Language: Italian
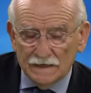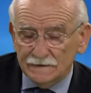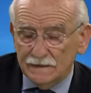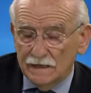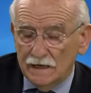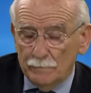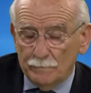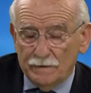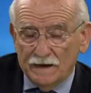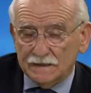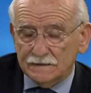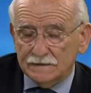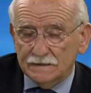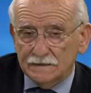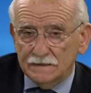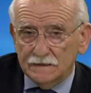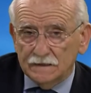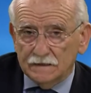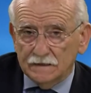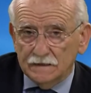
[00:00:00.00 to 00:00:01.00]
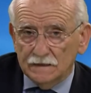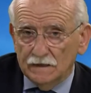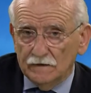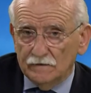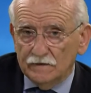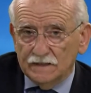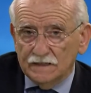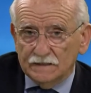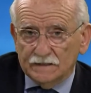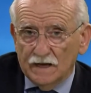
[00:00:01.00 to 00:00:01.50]
dalla parte di chi la
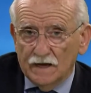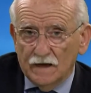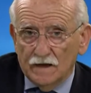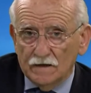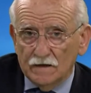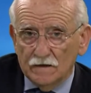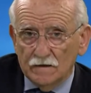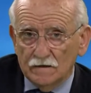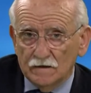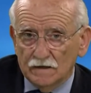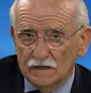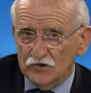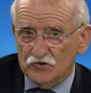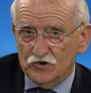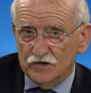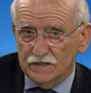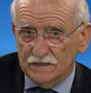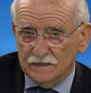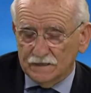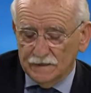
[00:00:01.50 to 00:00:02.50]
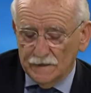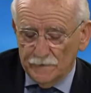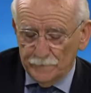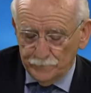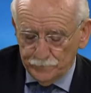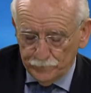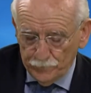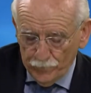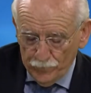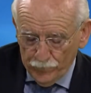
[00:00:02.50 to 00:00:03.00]
verità la cerca,
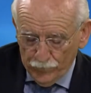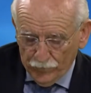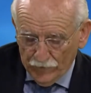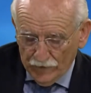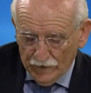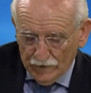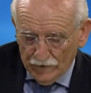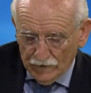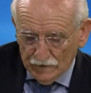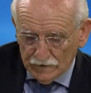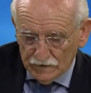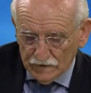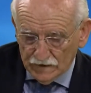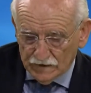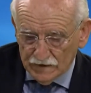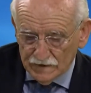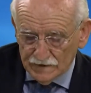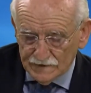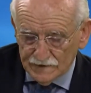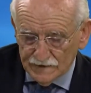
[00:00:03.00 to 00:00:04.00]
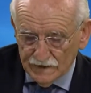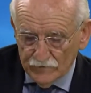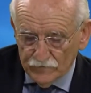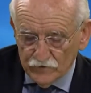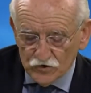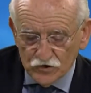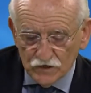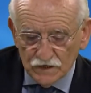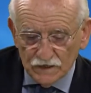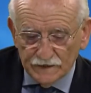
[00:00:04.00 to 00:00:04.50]
di chi si
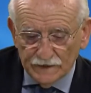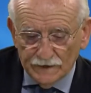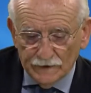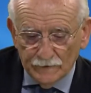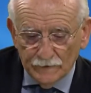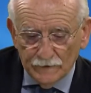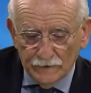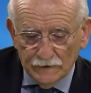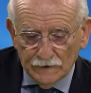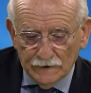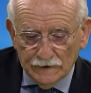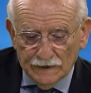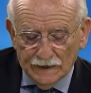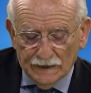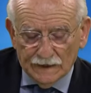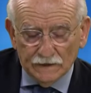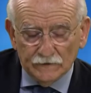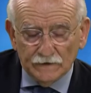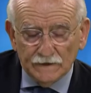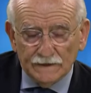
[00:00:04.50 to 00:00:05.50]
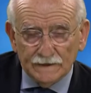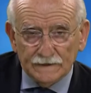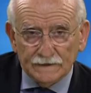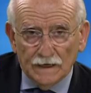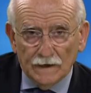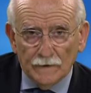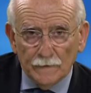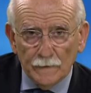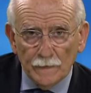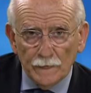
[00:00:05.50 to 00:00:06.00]
avvicina alla
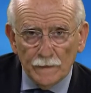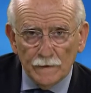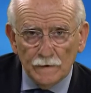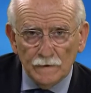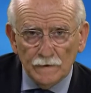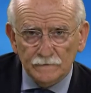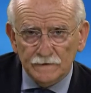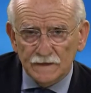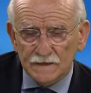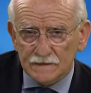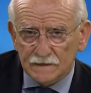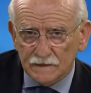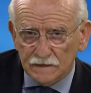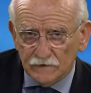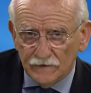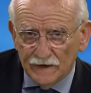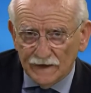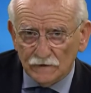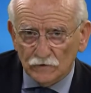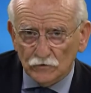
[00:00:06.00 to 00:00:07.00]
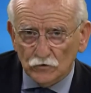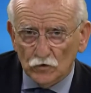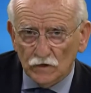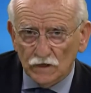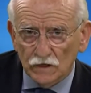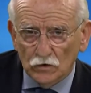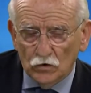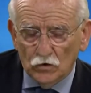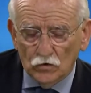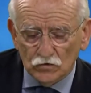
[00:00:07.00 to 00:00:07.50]
verità, descrivendo
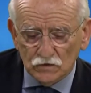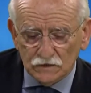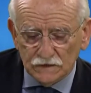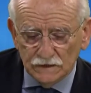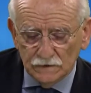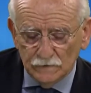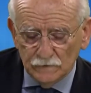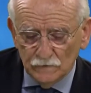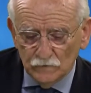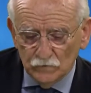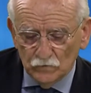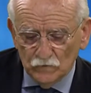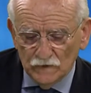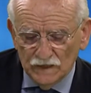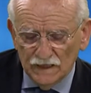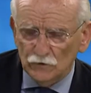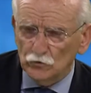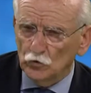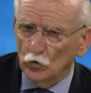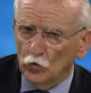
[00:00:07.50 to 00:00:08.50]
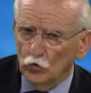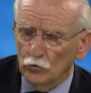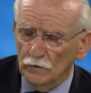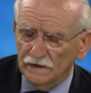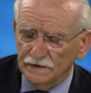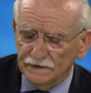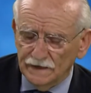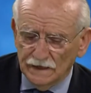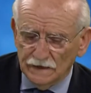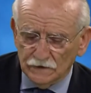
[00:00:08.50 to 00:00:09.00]
le cose e
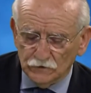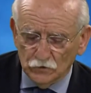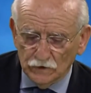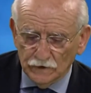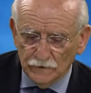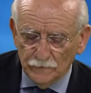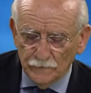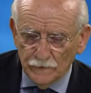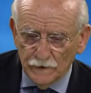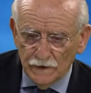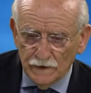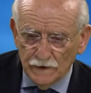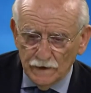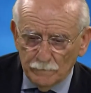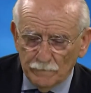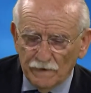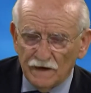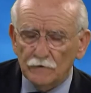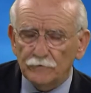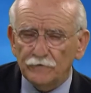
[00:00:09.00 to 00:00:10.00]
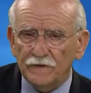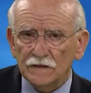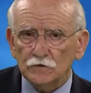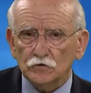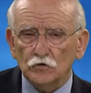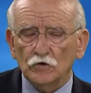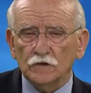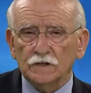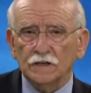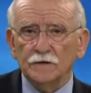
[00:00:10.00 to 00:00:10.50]
documentandole. Ma il
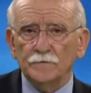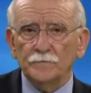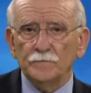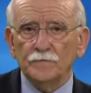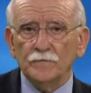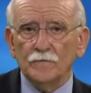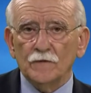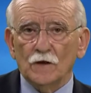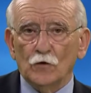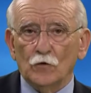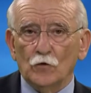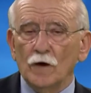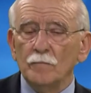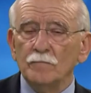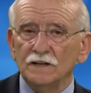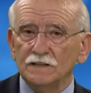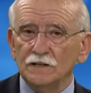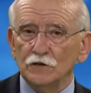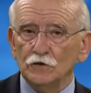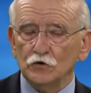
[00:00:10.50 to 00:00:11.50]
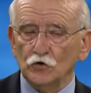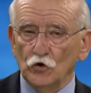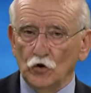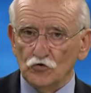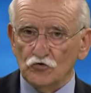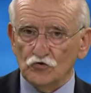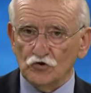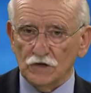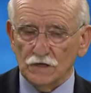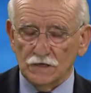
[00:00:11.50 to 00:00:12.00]
fatto che lo abbia detto
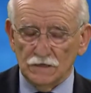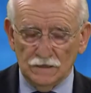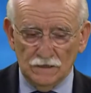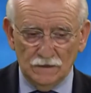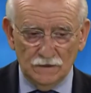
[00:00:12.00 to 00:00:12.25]
oggi